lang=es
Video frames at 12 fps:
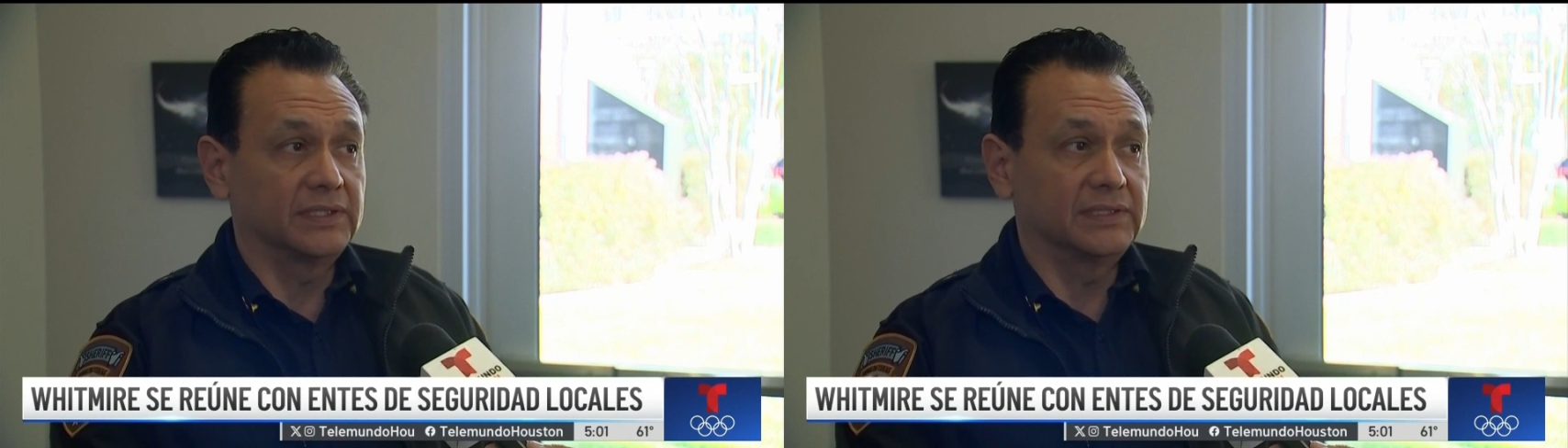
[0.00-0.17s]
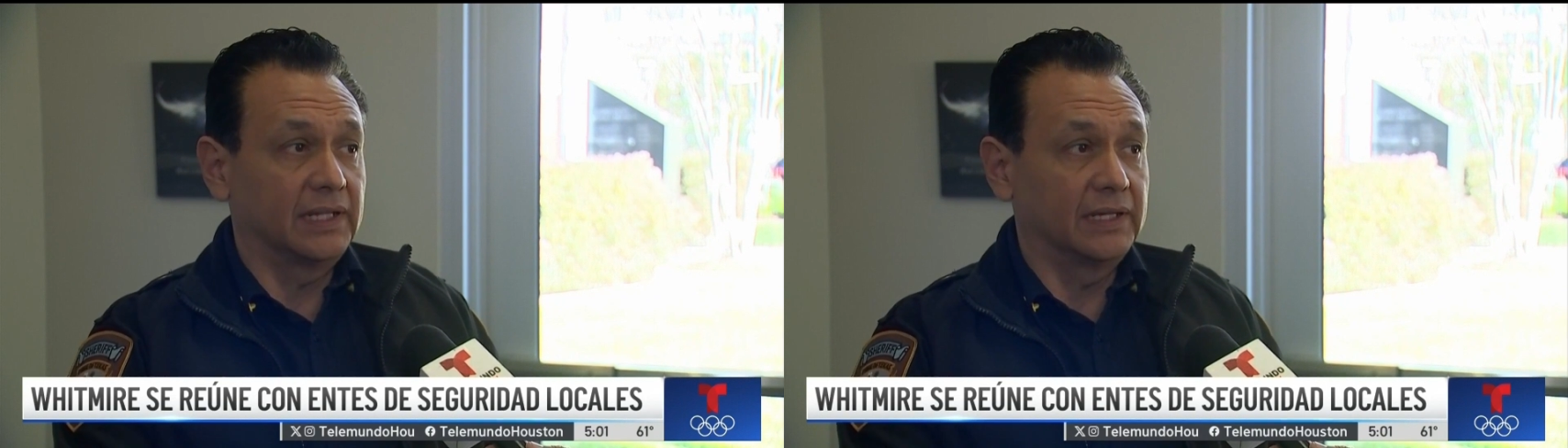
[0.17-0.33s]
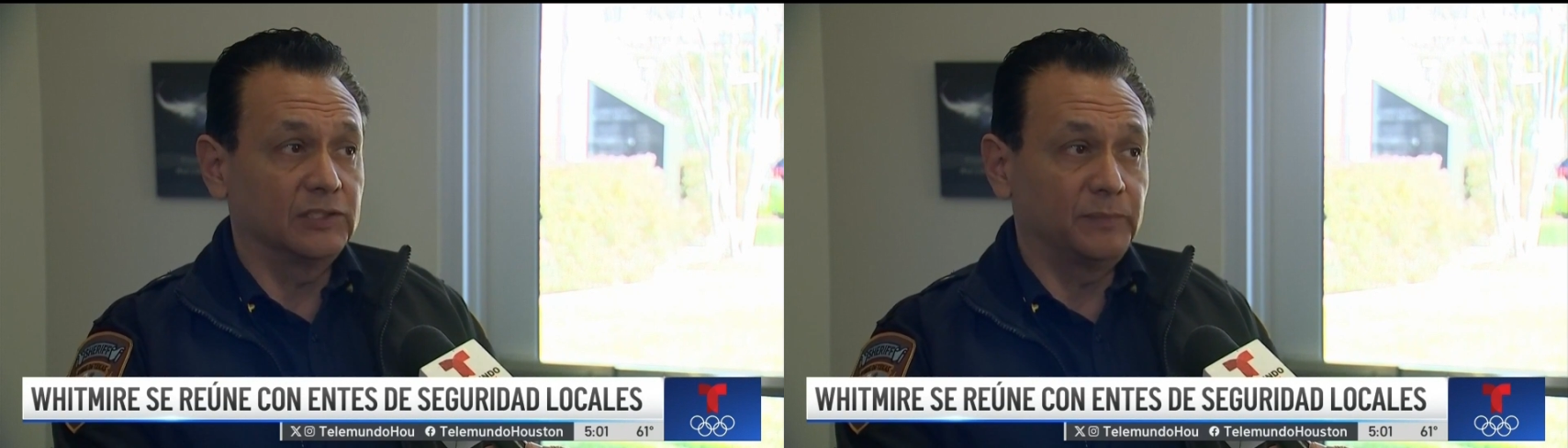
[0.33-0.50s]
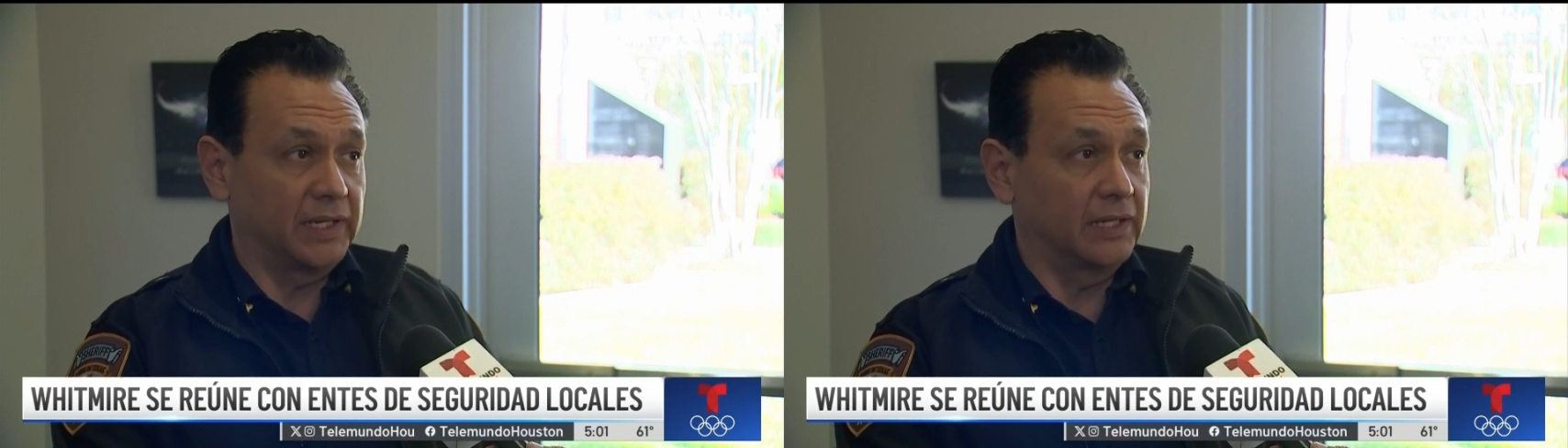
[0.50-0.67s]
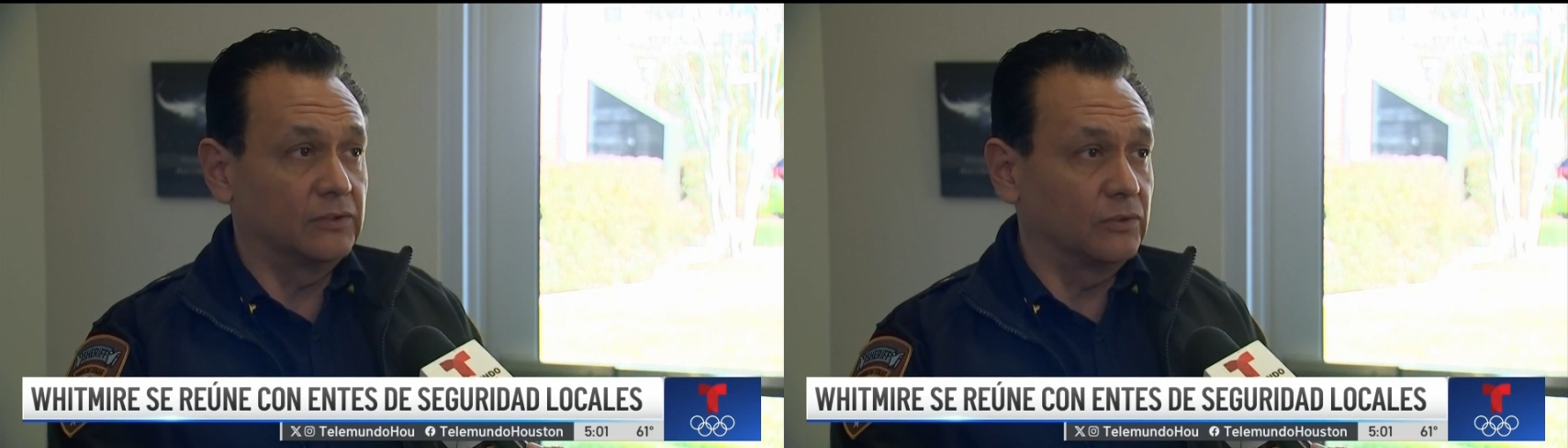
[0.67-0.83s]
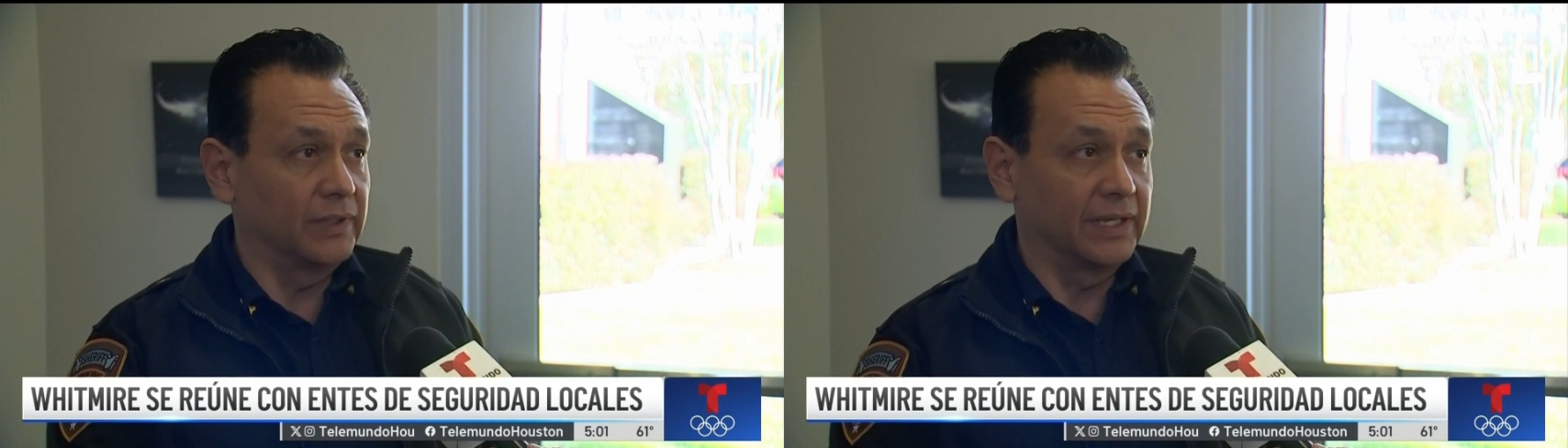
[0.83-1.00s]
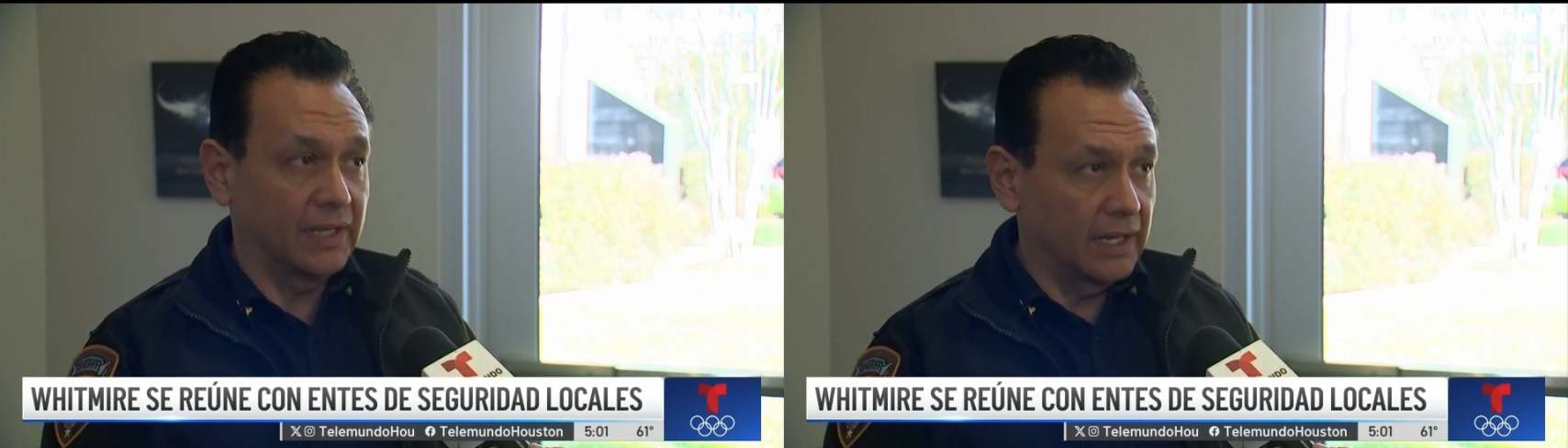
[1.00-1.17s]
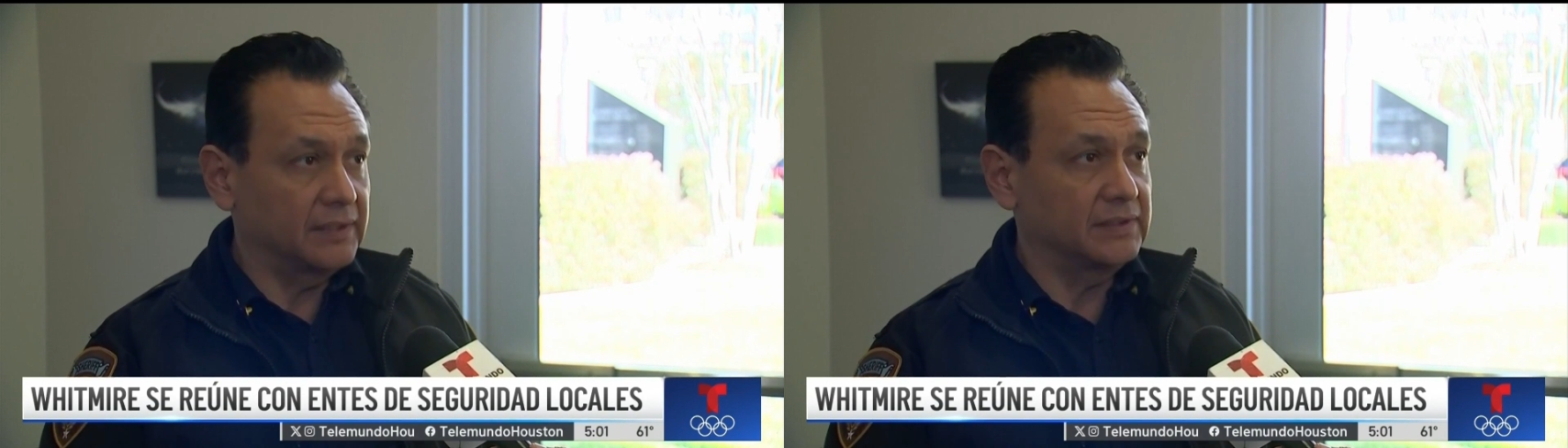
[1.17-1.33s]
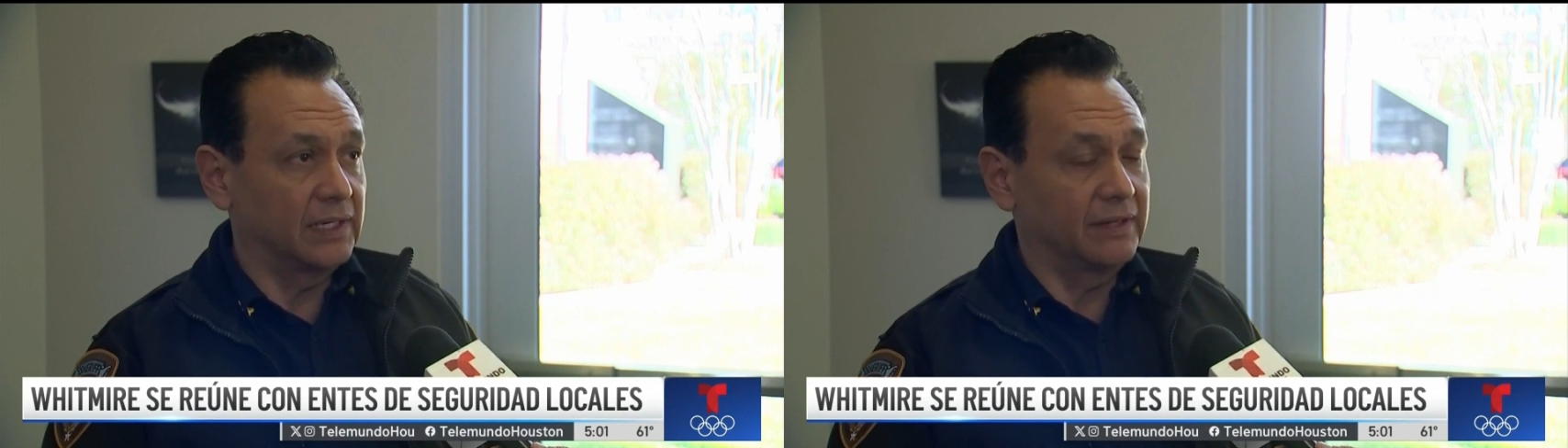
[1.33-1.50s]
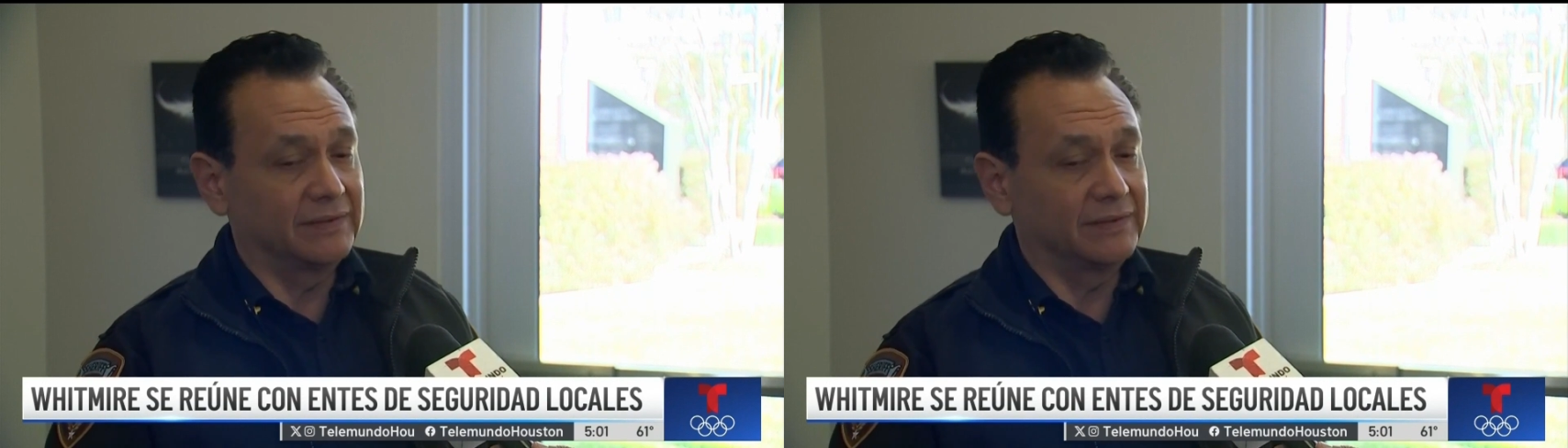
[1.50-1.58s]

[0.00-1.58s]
que están esperando en cárcel,